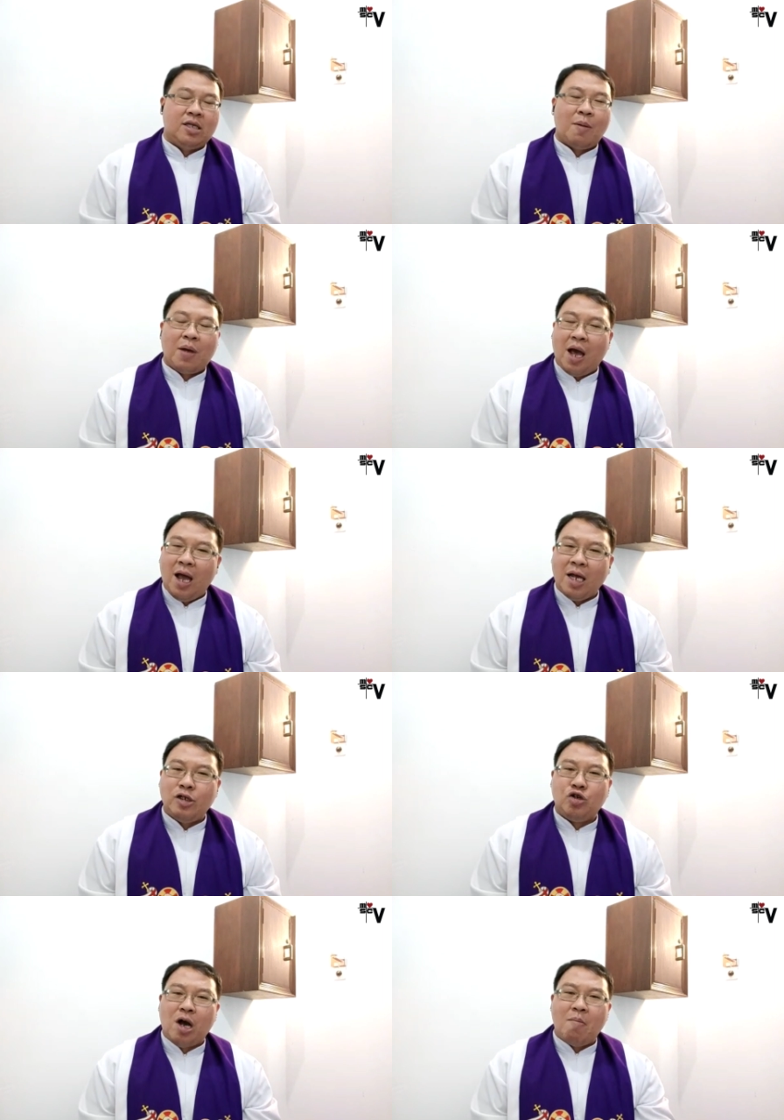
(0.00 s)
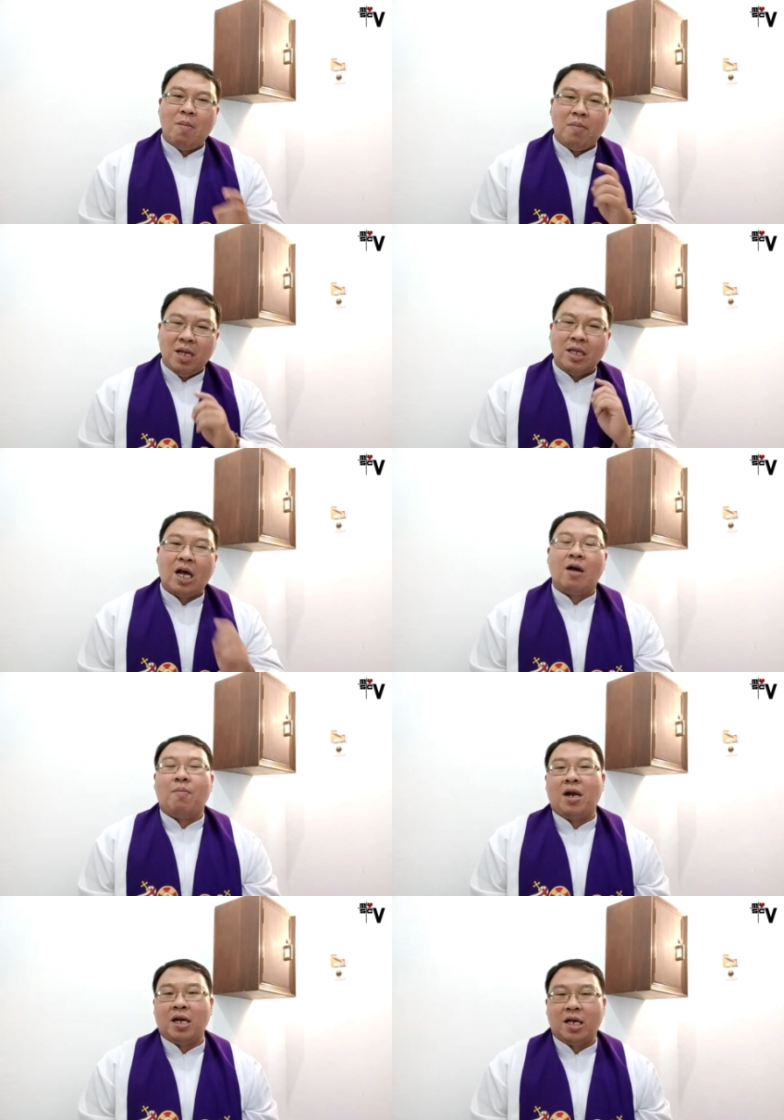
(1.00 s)
Tapi Allah juga meminta
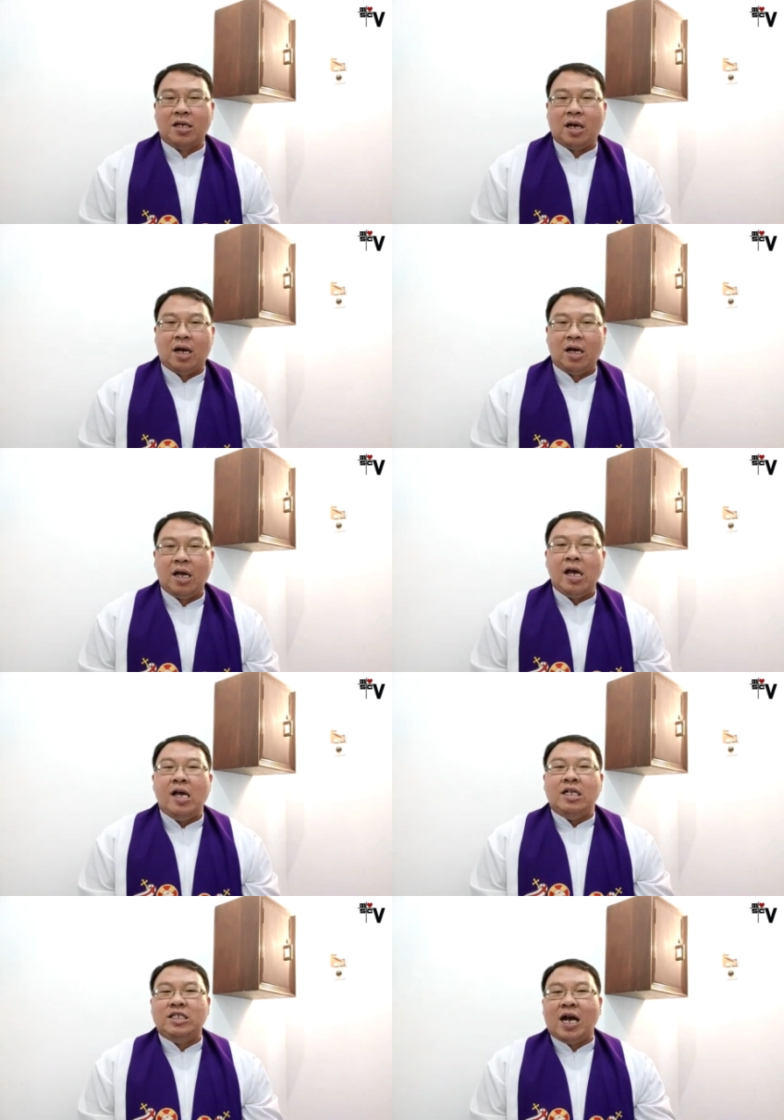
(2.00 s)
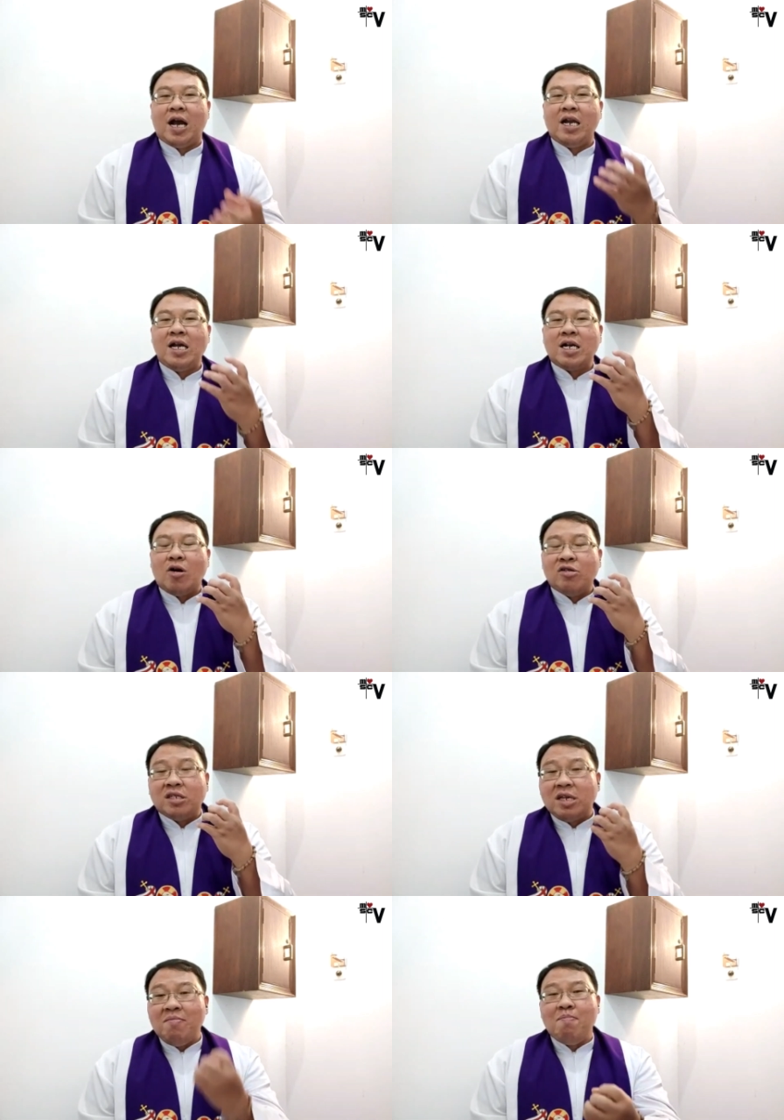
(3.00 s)
kepada kita, janganlah engkau
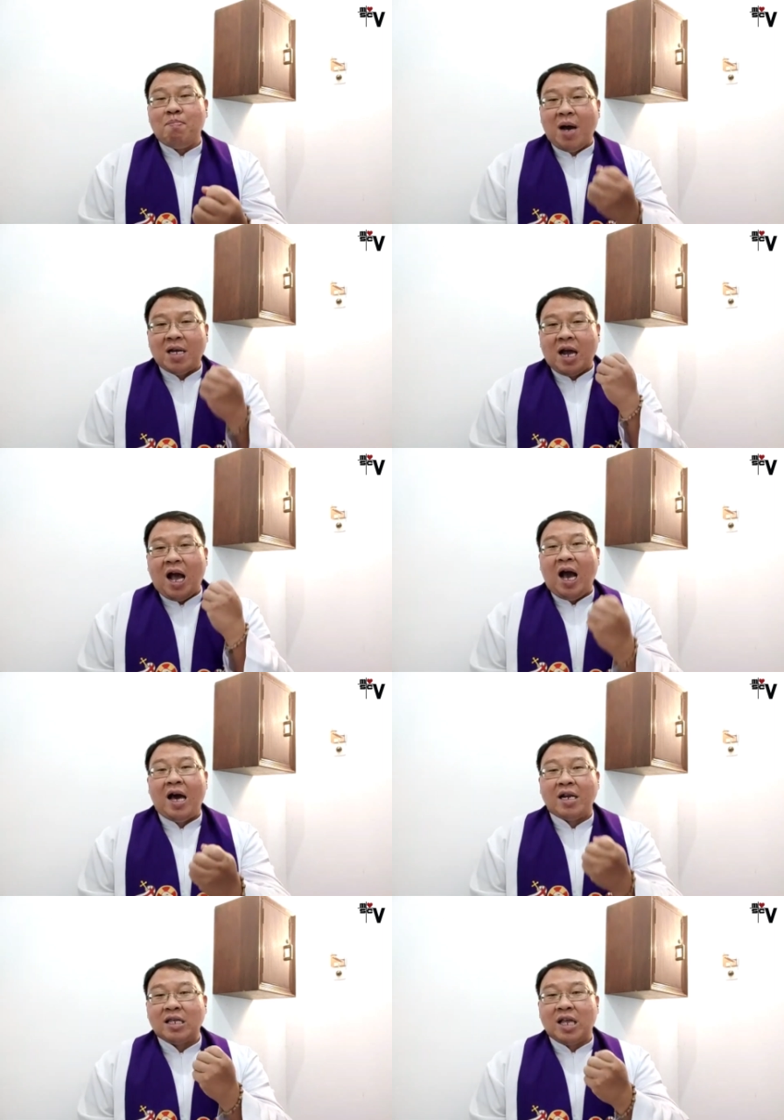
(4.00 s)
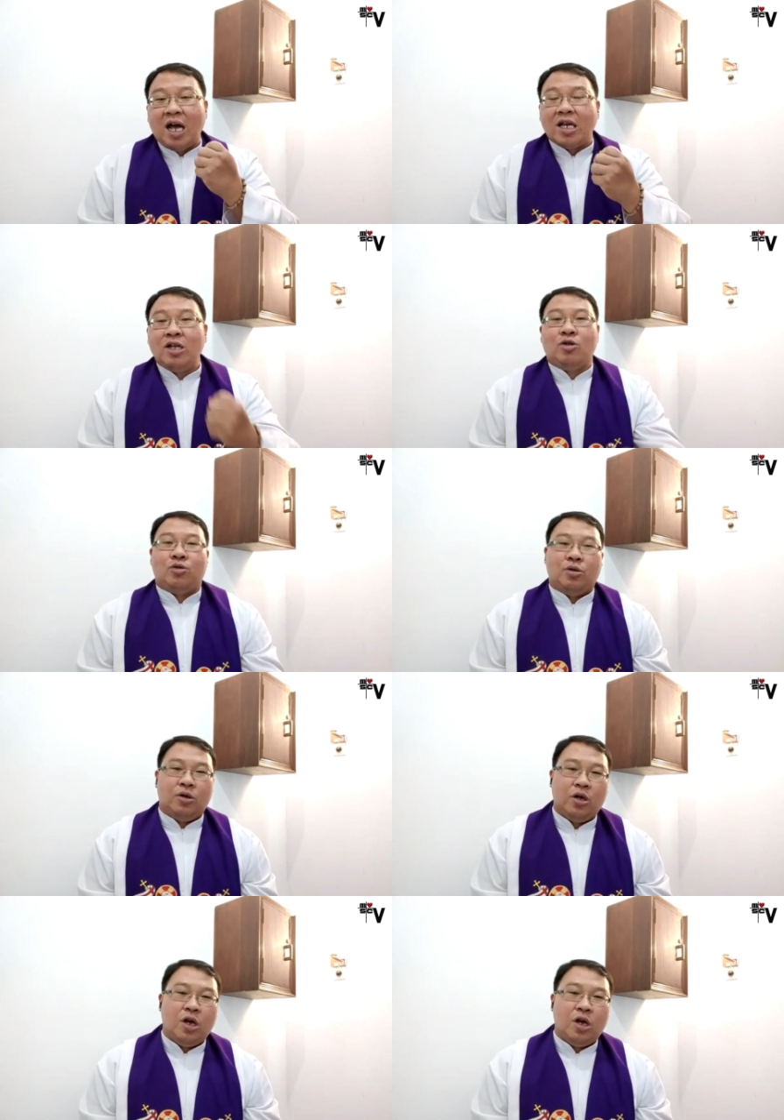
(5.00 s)
simpan harta itu.